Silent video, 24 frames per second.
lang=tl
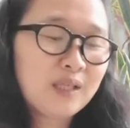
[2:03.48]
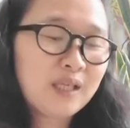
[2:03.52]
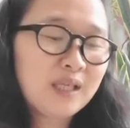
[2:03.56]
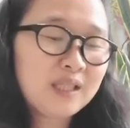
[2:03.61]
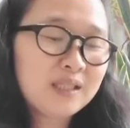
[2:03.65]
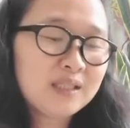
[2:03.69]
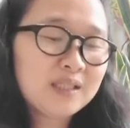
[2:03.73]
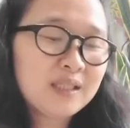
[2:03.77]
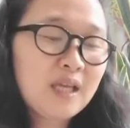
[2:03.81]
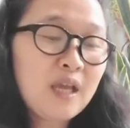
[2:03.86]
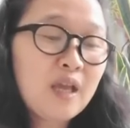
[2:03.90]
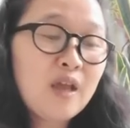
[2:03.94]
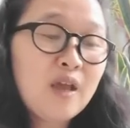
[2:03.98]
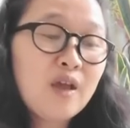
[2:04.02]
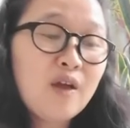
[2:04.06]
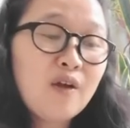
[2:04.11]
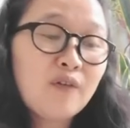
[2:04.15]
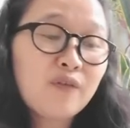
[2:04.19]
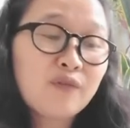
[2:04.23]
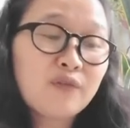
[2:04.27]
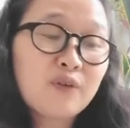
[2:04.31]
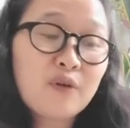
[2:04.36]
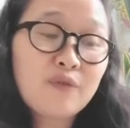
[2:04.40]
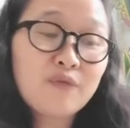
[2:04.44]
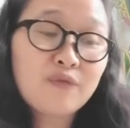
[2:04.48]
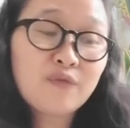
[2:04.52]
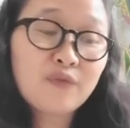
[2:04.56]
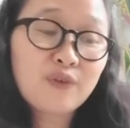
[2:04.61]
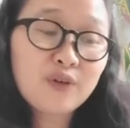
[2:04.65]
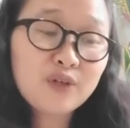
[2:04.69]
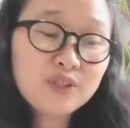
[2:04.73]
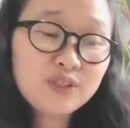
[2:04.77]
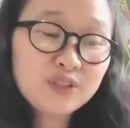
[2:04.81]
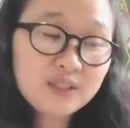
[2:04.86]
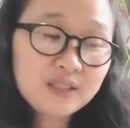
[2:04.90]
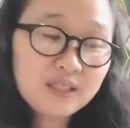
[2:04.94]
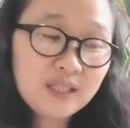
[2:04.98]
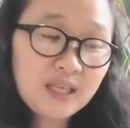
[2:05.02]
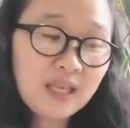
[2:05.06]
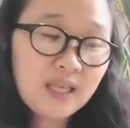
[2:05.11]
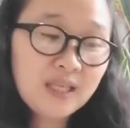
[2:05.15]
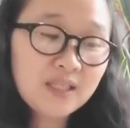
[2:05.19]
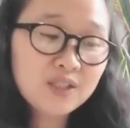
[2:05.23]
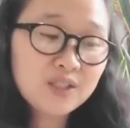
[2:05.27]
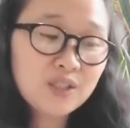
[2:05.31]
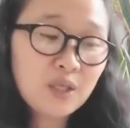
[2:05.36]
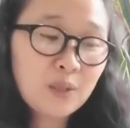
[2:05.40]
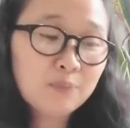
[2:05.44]
is from 1
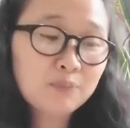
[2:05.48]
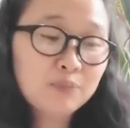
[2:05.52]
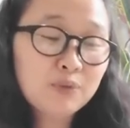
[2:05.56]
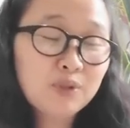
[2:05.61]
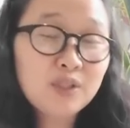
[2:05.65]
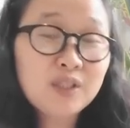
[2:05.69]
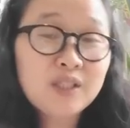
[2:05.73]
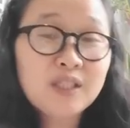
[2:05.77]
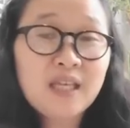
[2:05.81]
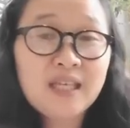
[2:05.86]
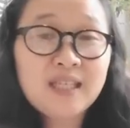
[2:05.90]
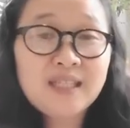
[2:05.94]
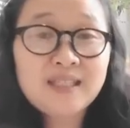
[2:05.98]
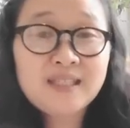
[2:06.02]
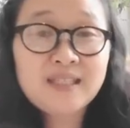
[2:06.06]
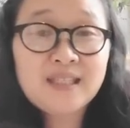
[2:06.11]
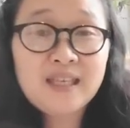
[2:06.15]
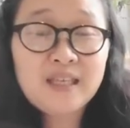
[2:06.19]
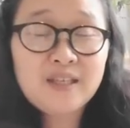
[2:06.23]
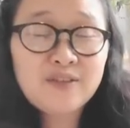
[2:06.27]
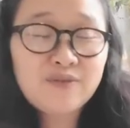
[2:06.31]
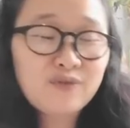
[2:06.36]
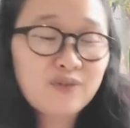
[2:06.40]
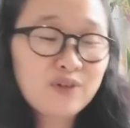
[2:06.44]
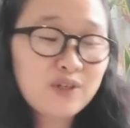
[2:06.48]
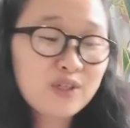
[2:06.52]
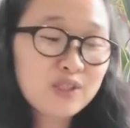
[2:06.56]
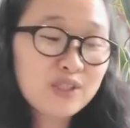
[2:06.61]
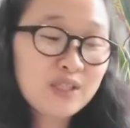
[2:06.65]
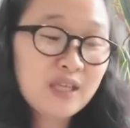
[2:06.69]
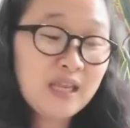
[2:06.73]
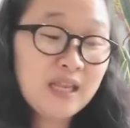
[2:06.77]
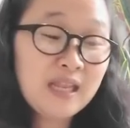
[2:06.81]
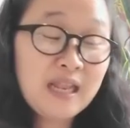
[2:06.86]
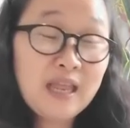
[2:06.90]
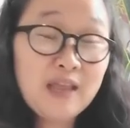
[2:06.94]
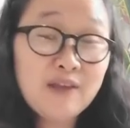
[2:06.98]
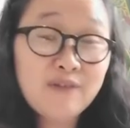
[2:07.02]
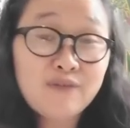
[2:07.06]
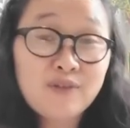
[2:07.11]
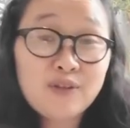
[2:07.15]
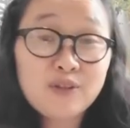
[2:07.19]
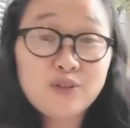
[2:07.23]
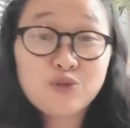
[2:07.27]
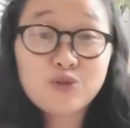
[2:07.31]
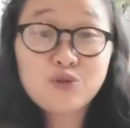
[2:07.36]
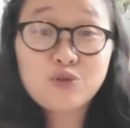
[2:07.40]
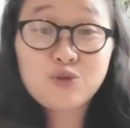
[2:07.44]
King chapter 19 verse
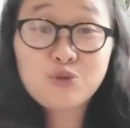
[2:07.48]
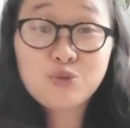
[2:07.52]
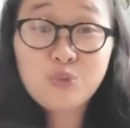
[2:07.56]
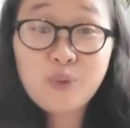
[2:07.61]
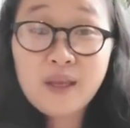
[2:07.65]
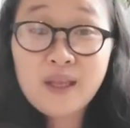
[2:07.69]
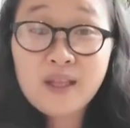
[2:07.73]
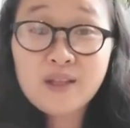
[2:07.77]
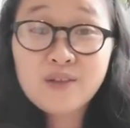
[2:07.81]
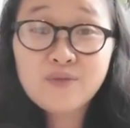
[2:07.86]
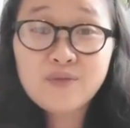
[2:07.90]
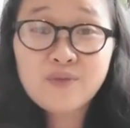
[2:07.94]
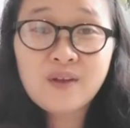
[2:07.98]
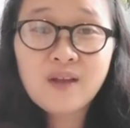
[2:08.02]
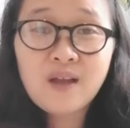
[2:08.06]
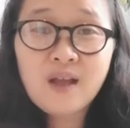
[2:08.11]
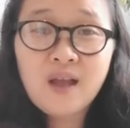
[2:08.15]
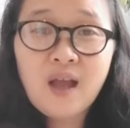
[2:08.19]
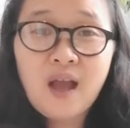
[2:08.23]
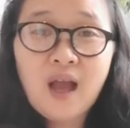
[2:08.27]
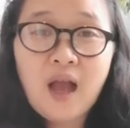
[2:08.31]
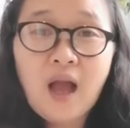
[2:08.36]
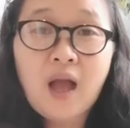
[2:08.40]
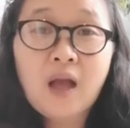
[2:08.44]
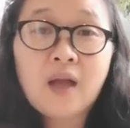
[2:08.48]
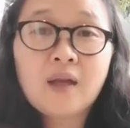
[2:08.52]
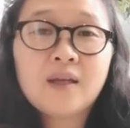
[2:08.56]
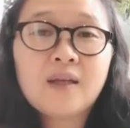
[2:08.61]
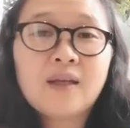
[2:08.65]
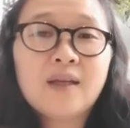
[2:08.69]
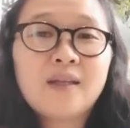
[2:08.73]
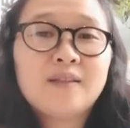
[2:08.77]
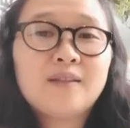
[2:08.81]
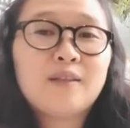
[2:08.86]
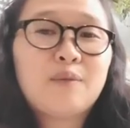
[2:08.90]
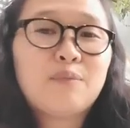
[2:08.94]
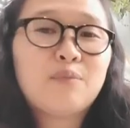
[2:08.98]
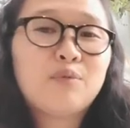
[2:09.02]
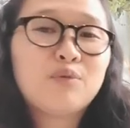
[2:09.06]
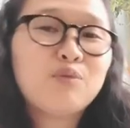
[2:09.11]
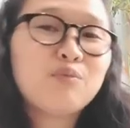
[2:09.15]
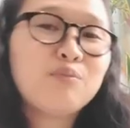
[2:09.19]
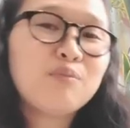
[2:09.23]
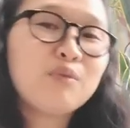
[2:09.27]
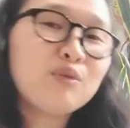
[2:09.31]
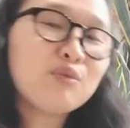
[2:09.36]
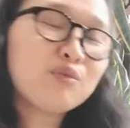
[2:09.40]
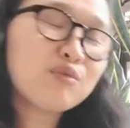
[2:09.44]
11 to 12. Ang ganda po
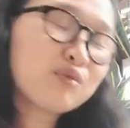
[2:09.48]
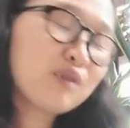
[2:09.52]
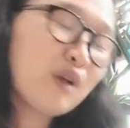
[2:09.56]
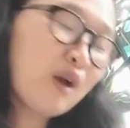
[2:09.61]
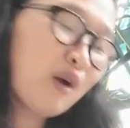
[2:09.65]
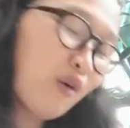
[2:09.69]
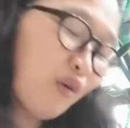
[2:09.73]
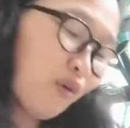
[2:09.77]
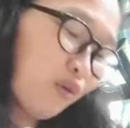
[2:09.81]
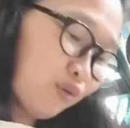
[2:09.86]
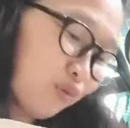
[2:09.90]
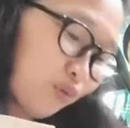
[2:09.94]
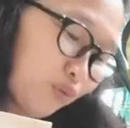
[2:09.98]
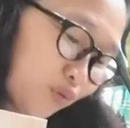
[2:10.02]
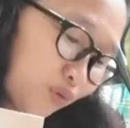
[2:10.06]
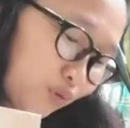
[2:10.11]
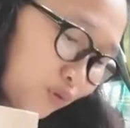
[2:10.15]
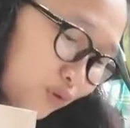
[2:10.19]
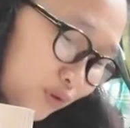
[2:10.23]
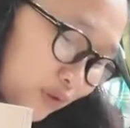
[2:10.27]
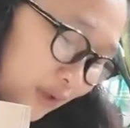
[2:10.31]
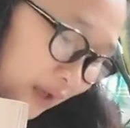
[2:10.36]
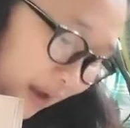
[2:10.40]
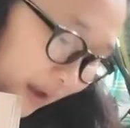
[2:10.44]
nung binuksan ko noon.